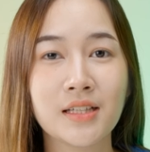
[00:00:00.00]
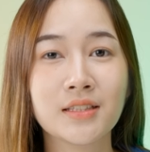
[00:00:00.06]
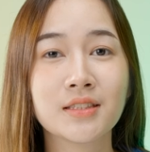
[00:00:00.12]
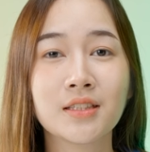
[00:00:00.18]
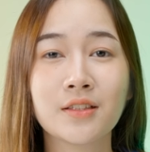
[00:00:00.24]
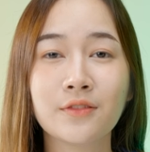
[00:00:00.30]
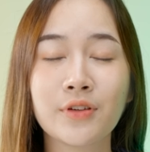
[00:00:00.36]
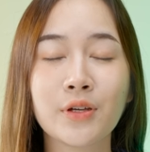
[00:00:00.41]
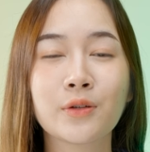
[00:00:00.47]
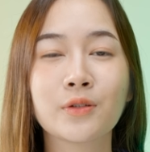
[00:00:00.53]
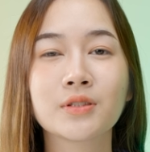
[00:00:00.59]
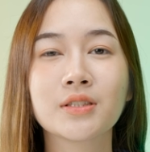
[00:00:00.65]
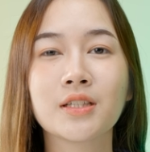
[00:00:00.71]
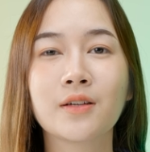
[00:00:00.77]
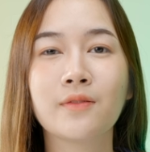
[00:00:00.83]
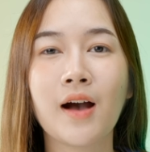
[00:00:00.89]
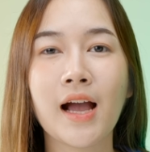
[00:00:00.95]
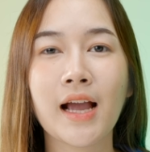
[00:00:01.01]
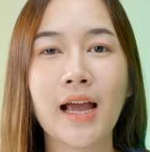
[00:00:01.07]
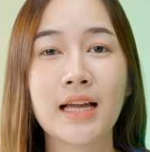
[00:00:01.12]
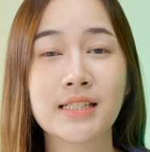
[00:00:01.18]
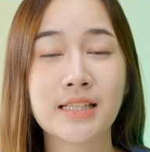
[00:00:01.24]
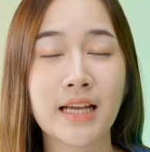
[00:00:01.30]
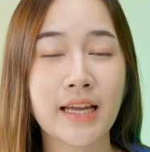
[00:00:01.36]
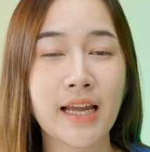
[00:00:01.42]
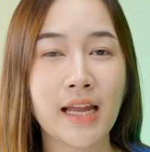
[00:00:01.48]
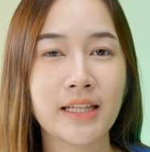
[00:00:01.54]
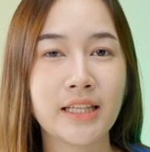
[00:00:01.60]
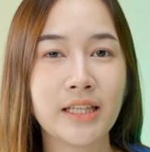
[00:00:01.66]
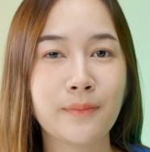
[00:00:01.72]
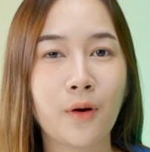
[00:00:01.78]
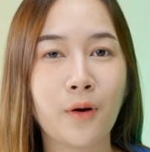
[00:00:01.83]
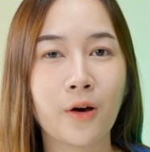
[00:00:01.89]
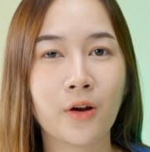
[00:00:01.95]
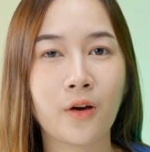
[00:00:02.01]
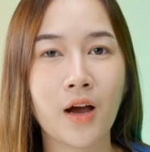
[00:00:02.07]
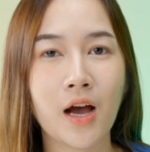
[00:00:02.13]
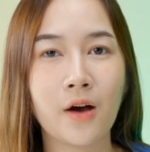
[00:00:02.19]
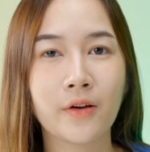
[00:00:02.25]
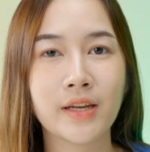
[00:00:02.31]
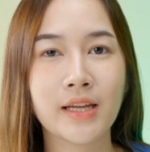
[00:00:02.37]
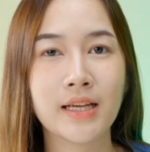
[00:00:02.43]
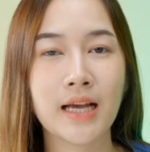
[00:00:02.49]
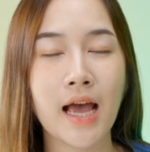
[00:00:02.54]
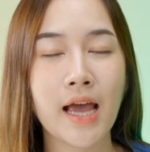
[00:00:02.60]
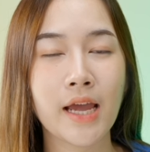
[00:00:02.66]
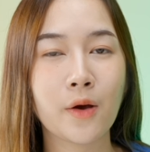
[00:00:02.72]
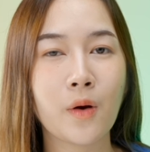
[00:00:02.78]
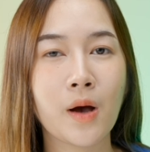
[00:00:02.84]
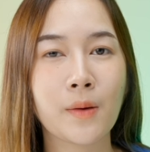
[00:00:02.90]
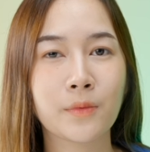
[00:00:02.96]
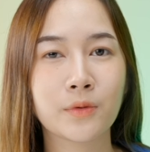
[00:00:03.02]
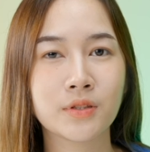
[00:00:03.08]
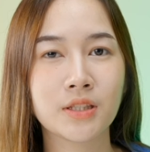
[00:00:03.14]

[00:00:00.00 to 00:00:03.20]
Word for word: ซึ่งฟิลรู้สึกว่าการใช้งานคีย์บอร์ดของเขาเนี่ยให้ความรู้